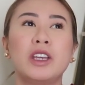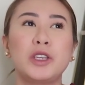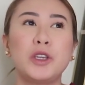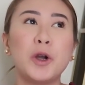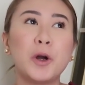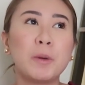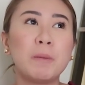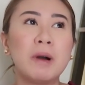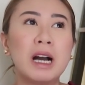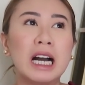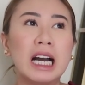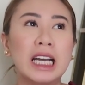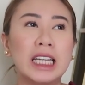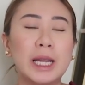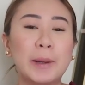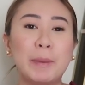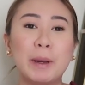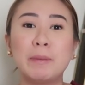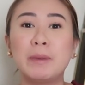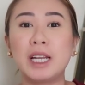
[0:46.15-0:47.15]
yung
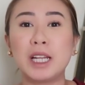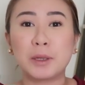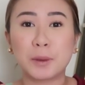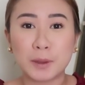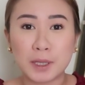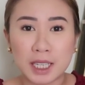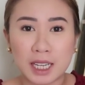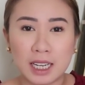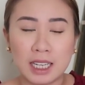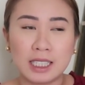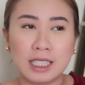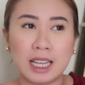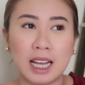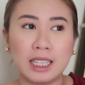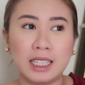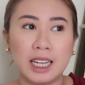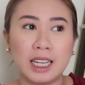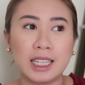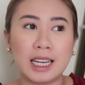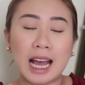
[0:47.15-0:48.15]
mga napamili ko sa
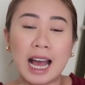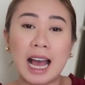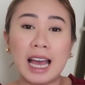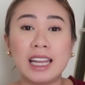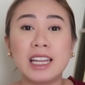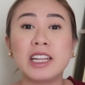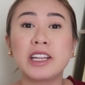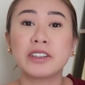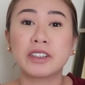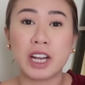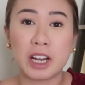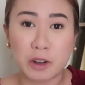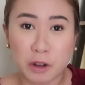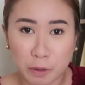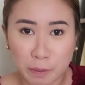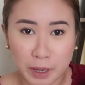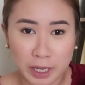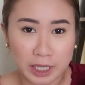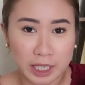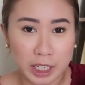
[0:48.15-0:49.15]
Lazada na highly
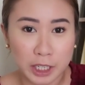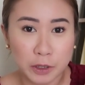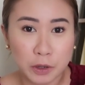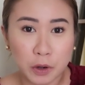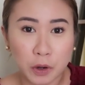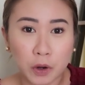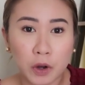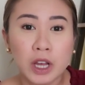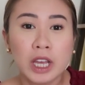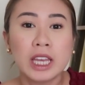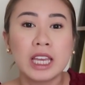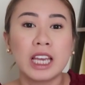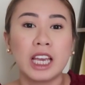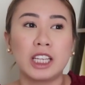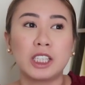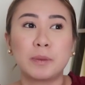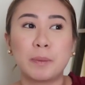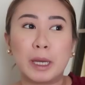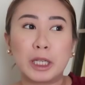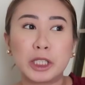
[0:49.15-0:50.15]
recommended ko,
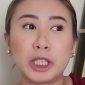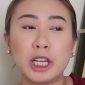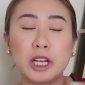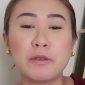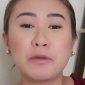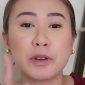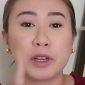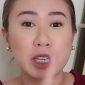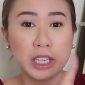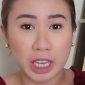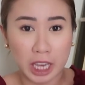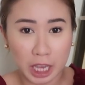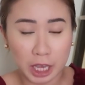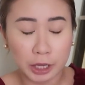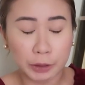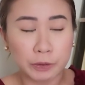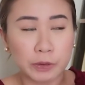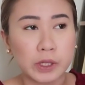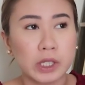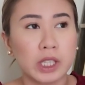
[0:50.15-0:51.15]
especially for
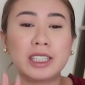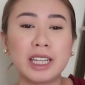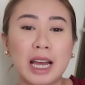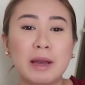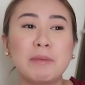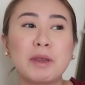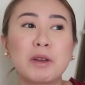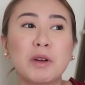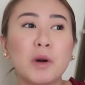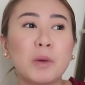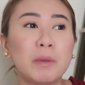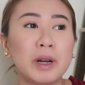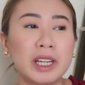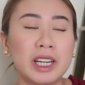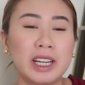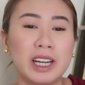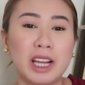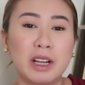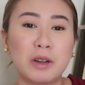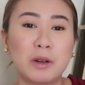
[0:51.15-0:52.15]
gifts. Marami kong
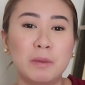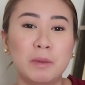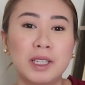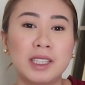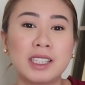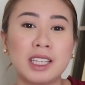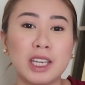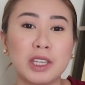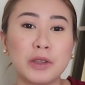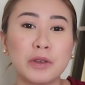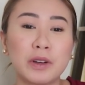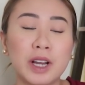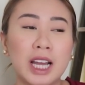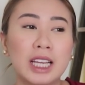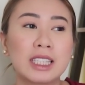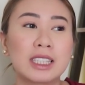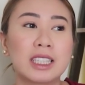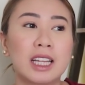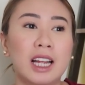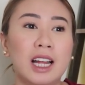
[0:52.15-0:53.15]
marirecommend sa inyo
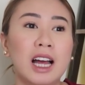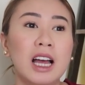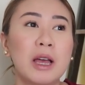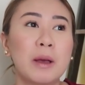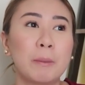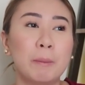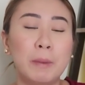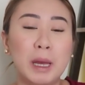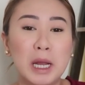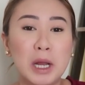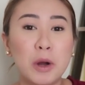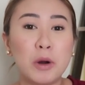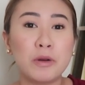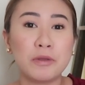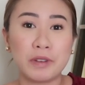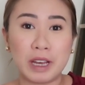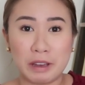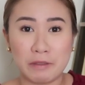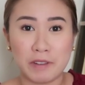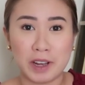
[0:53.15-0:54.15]
guys na
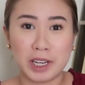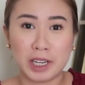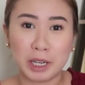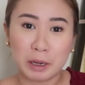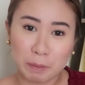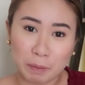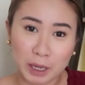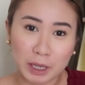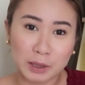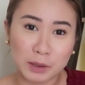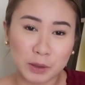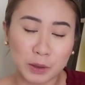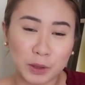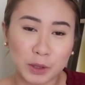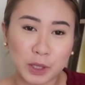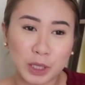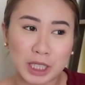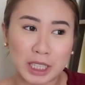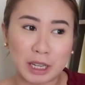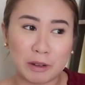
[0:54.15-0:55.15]
below 500
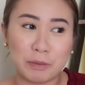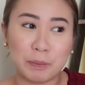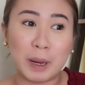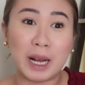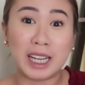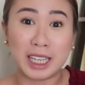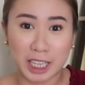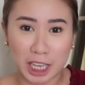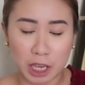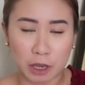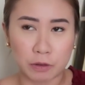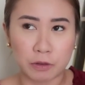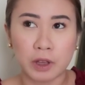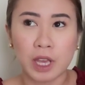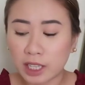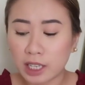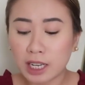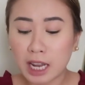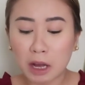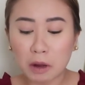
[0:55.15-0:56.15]
pesos na pang-gift.
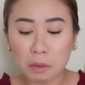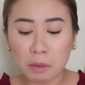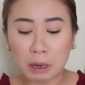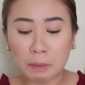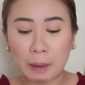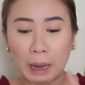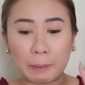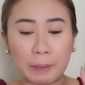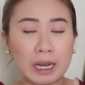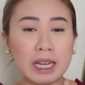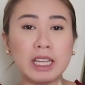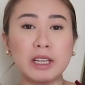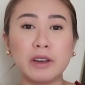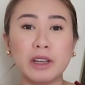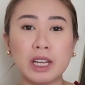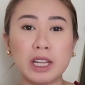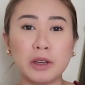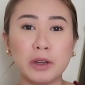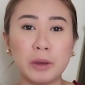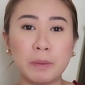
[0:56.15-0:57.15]
Hindi na ako
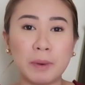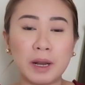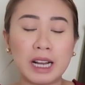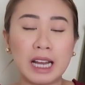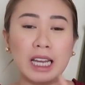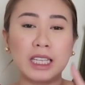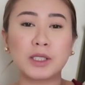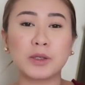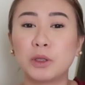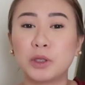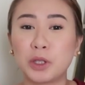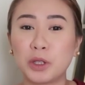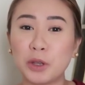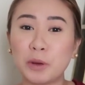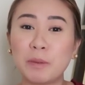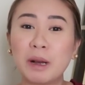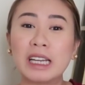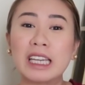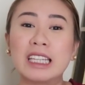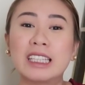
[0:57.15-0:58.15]
magpapaligoy-ligoy pa guys. Kung gusto
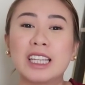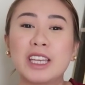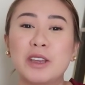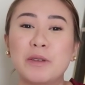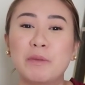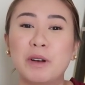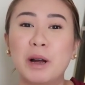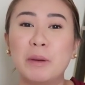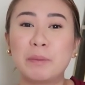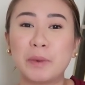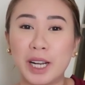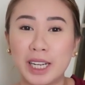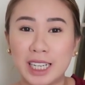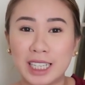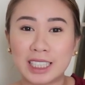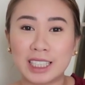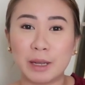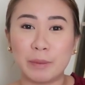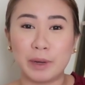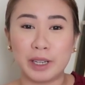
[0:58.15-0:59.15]
niyo makita yung mga
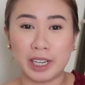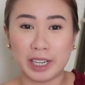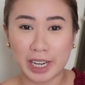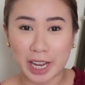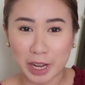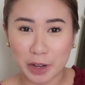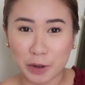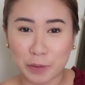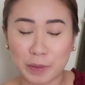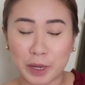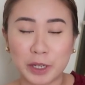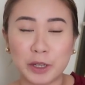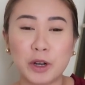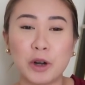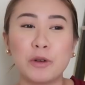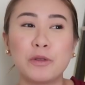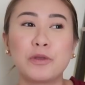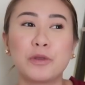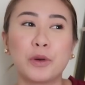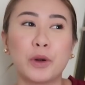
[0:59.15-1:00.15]
products na marirecommend
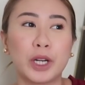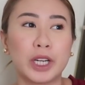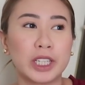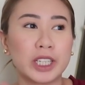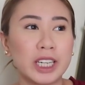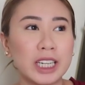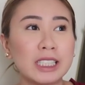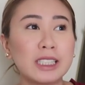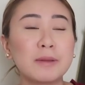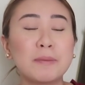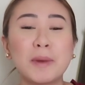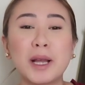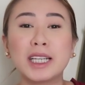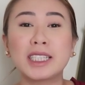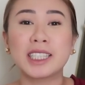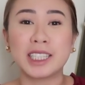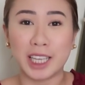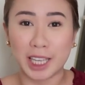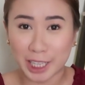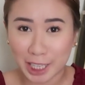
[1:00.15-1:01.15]
ko for Christmas